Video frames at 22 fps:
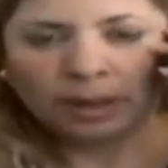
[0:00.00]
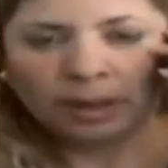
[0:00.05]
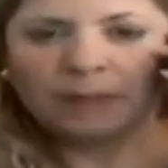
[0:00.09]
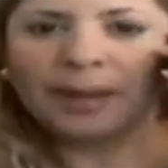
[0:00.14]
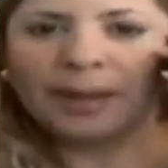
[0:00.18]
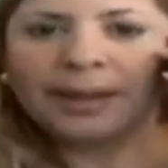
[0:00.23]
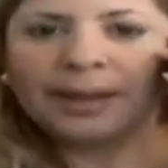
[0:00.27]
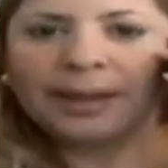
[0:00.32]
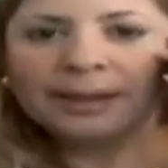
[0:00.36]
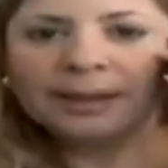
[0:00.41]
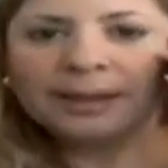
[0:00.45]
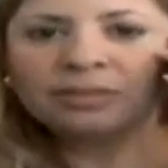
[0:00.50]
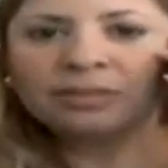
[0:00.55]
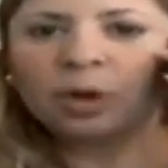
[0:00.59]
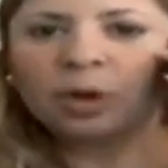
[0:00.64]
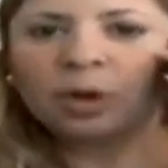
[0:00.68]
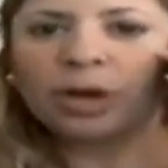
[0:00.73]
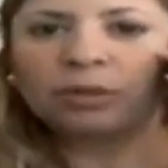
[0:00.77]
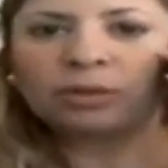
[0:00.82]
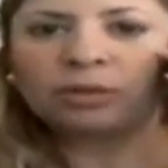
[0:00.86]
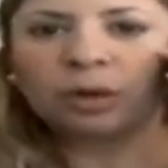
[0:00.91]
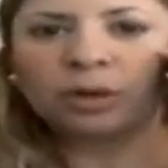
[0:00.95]

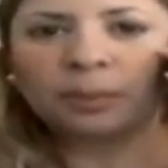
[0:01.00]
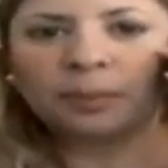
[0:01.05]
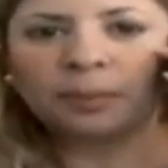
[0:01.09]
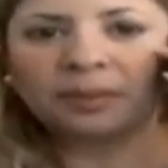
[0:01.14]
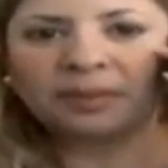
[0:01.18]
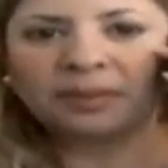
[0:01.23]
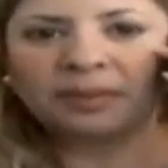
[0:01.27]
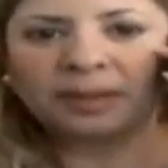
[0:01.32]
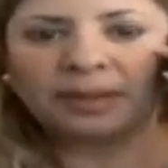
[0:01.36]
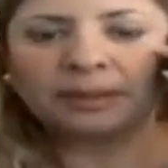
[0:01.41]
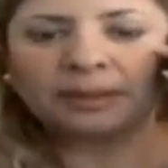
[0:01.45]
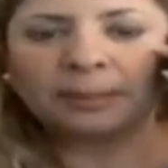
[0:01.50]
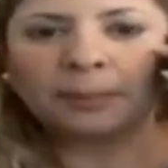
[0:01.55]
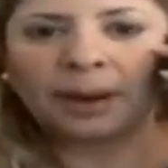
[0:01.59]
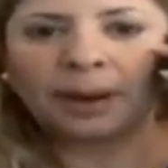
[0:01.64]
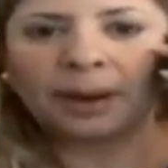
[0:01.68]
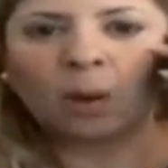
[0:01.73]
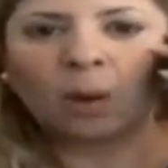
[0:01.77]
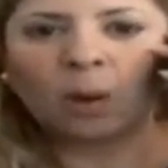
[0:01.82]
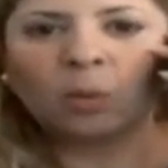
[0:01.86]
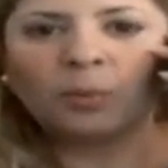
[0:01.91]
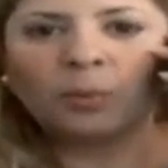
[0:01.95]
Imagínense lo que eso representa
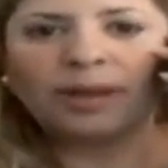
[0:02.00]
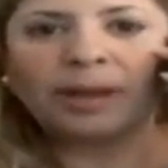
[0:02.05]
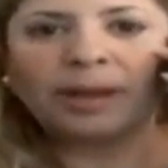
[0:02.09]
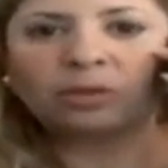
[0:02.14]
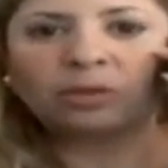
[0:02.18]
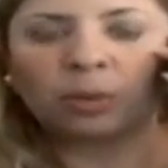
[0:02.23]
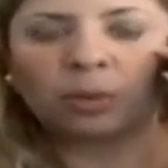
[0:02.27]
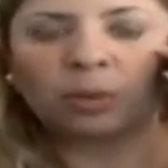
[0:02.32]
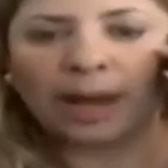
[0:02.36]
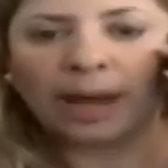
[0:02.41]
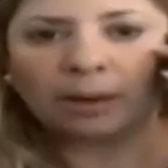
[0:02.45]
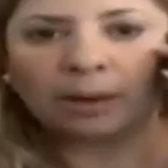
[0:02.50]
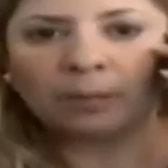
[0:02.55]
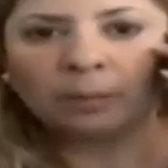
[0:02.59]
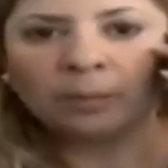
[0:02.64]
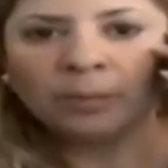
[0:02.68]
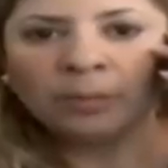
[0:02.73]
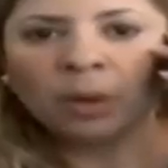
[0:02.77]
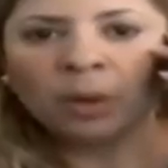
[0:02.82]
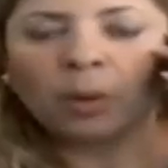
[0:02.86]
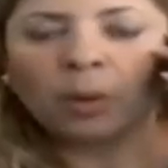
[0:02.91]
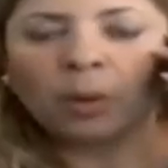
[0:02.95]
para un venezolano
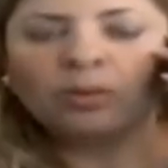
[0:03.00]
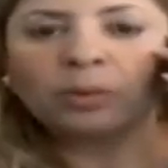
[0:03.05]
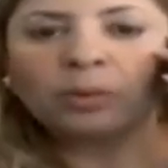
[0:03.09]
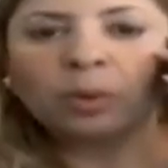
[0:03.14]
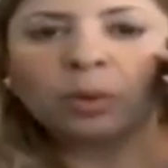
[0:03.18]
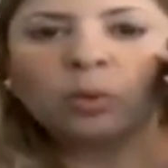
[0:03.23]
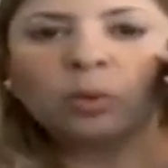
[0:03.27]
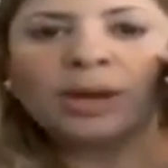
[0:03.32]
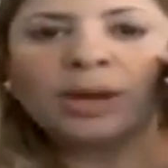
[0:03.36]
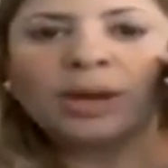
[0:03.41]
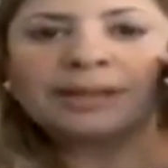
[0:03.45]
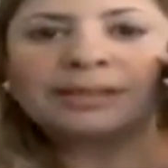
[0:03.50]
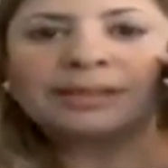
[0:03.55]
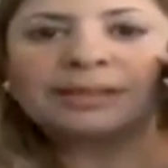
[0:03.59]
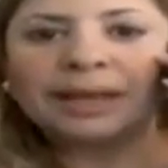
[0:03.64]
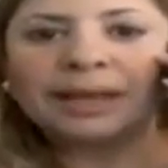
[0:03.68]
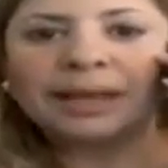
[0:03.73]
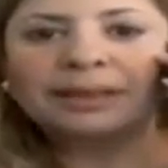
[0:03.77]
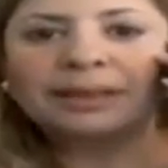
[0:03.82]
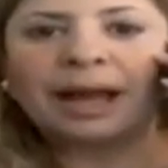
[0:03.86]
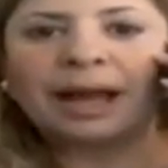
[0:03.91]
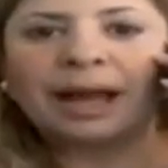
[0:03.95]
cuando una
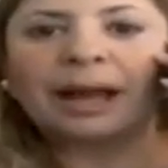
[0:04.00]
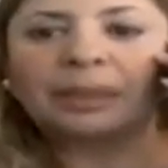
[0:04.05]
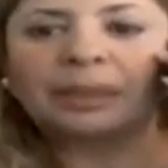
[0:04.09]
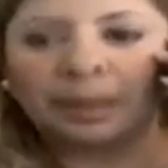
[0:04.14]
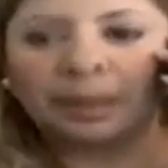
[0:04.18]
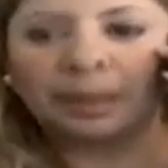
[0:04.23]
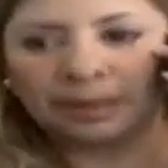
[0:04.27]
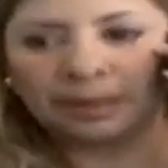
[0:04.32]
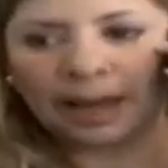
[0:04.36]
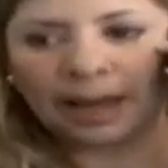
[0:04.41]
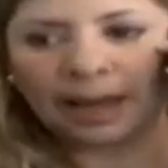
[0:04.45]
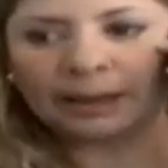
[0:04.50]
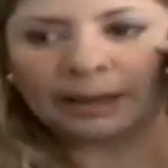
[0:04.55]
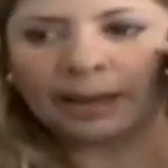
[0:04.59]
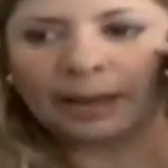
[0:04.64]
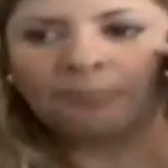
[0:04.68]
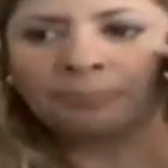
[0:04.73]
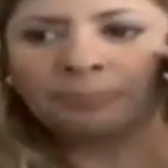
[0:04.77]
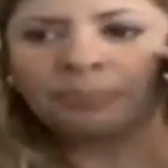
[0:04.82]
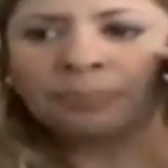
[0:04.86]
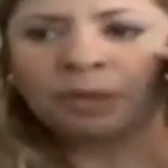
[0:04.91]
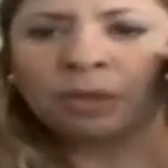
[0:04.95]
cesta
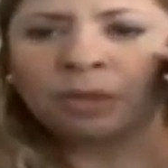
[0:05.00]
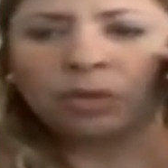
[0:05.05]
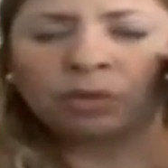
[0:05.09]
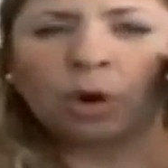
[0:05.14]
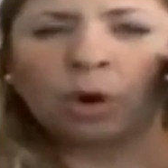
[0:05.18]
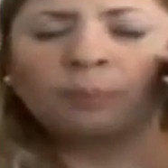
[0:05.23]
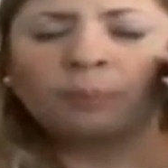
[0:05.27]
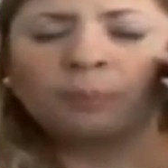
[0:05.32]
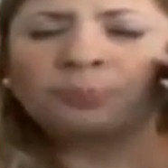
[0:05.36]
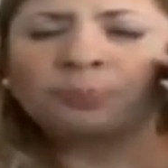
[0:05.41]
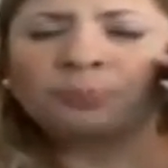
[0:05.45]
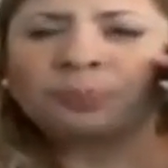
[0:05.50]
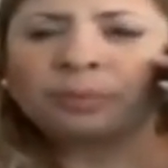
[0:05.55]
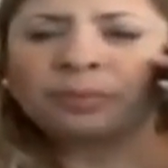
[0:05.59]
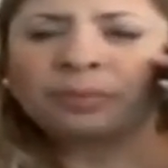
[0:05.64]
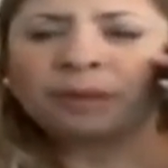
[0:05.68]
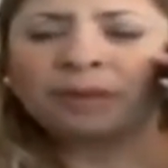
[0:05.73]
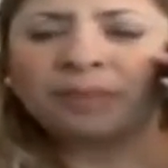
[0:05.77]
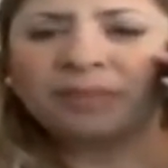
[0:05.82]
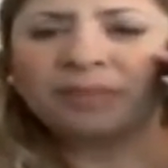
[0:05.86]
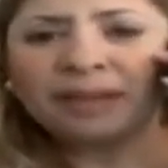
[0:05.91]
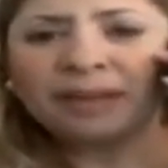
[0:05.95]
alimentaria son
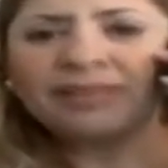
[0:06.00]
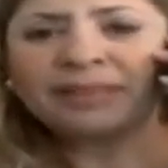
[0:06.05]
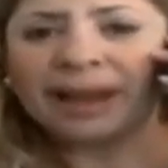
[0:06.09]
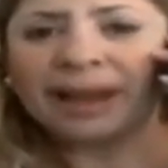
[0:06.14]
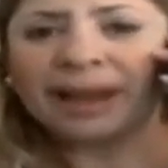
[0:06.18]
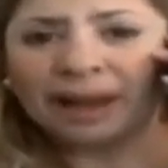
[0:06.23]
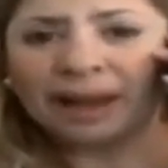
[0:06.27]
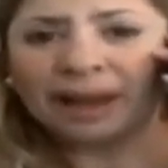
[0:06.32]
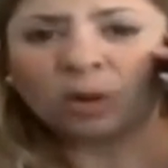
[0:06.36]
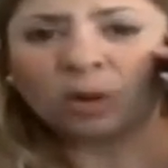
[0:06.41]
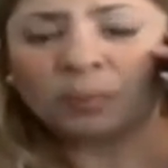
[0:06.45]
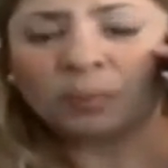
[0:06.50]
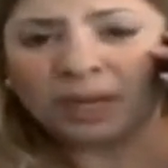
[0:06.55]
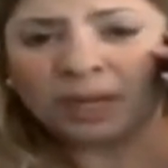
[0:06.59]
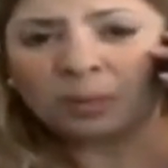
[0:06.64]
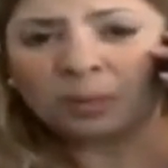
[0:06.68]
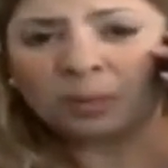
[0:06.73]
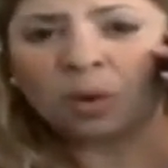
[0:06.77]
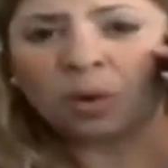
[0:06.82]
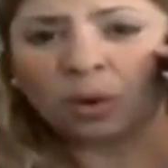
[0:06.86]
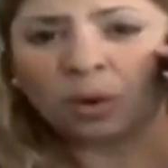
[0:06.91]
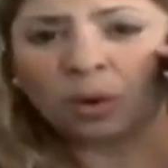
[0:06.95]
seis salarios
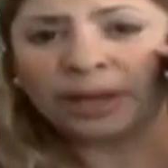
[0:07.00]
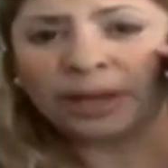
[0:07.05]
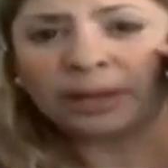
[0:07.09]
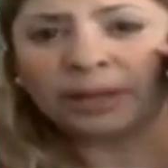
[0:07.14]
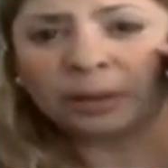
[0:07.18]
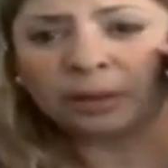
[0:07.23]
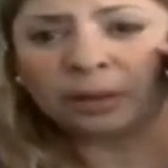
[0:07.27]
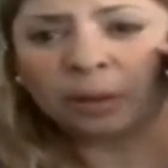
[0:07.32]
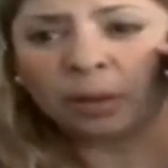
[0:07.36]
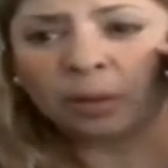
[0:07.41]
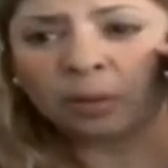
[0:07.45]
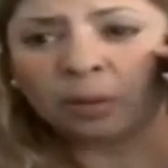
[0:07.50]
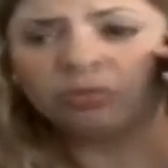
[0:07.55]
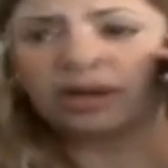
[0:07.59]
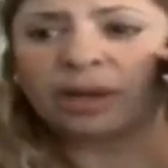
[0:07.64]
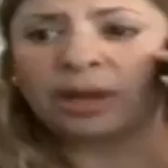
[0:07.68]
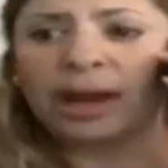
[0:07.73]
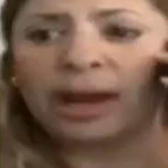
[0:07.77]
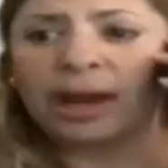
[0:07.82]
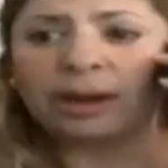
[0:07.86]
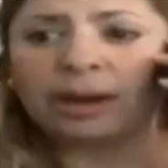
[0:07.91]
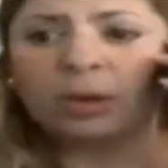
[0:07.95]
mínimos con este nuevo
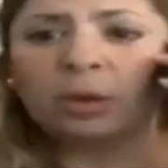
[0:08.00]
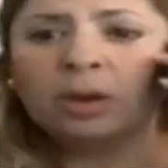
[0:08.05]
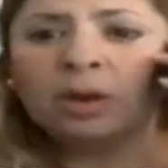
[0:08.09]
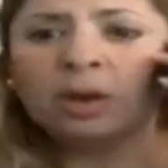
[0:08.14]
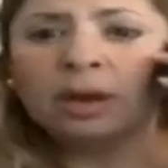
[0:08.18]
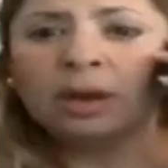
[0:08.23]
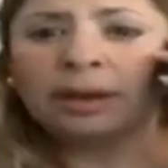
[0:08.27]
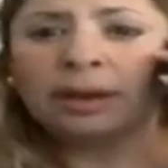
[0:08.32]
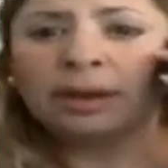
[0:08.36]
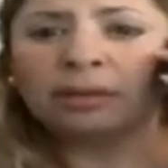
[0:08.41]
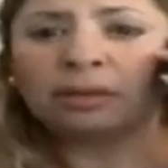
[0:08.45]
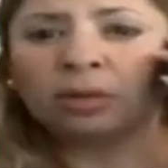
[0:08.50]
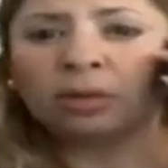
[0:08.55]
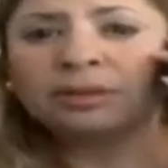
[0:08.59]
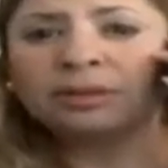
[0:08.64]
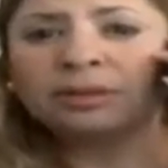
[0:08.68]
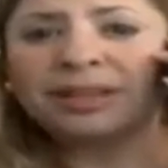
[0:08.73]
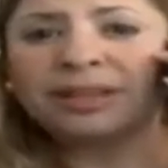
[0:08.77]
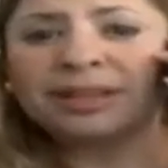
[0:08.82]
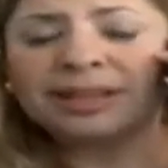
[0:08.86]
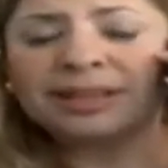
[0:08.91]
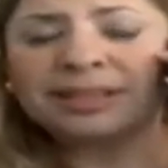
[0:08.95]
salario, que
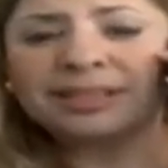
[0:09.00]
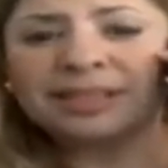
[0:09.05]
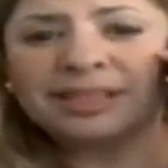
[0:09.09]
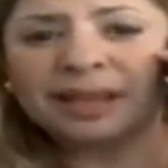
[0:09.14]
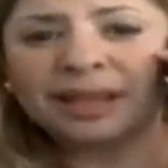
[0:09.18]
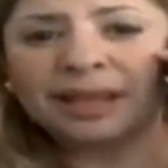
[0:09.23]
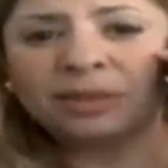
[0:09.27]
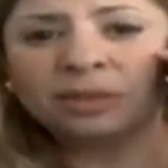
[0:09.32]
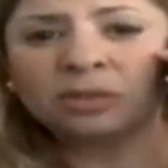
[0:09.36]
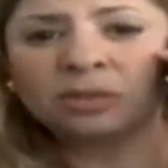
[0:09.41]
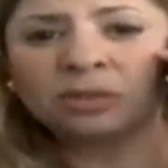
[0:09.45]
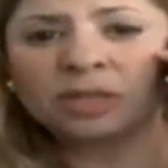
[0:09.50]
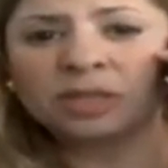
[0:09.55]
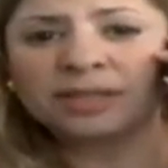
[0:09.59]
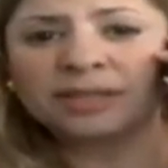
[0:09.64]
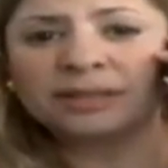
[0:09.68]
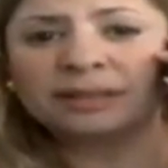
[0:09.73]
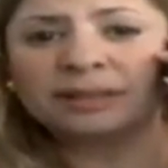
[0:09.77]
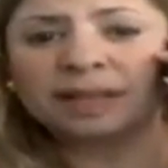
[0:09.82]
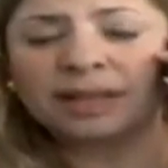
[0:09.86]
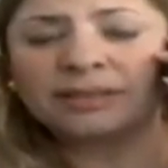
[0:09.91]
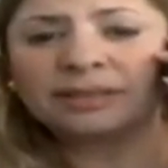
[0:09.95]
son
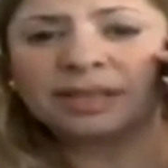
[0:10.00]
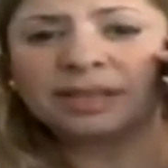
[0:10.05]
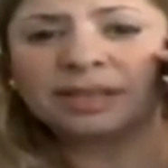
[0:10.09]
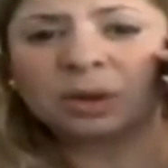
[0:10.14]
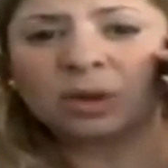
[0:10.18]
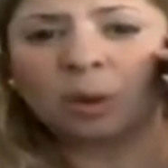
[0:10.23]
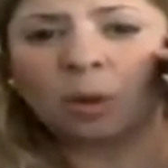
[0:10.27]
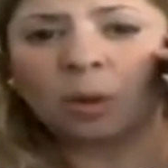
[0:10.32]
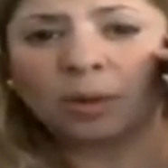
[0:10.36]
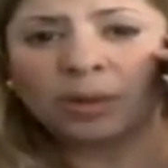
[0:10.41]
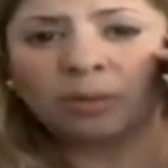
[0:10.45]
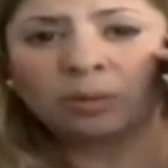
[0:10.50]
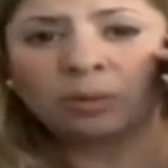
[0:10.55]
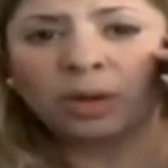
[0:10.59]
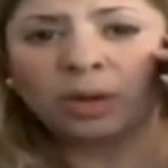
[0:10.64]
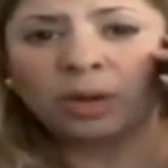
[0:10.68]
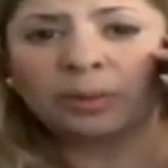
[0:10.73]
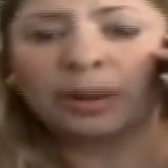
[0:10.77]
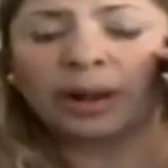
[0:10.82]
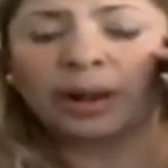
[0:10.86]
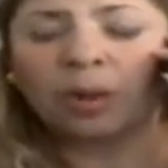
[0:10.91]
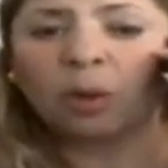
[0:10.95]
365 mil
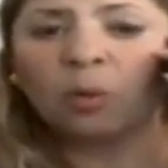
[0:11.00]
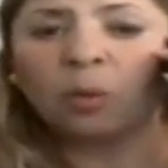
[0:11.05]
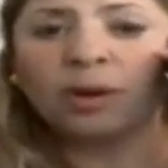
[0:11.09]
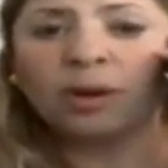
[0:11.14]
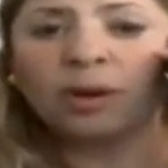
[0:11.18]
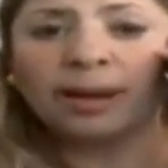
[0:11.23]
bolívares.